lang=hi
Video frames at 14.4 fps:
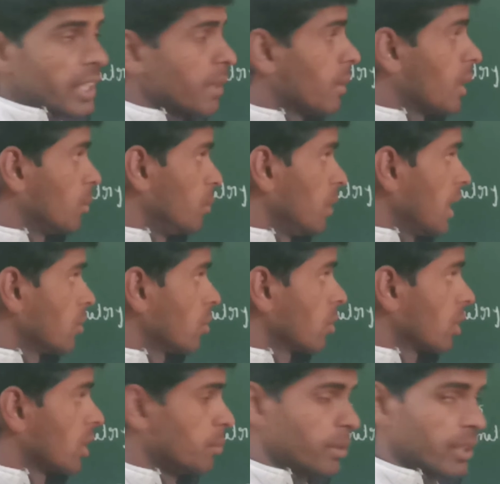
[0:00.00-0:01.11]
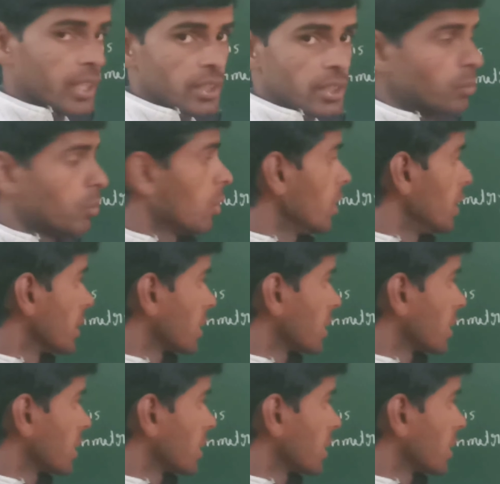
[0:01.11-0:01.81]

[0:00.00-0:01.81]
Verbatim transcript: करने के बाद मिला जो कन्फिग्रेशन वो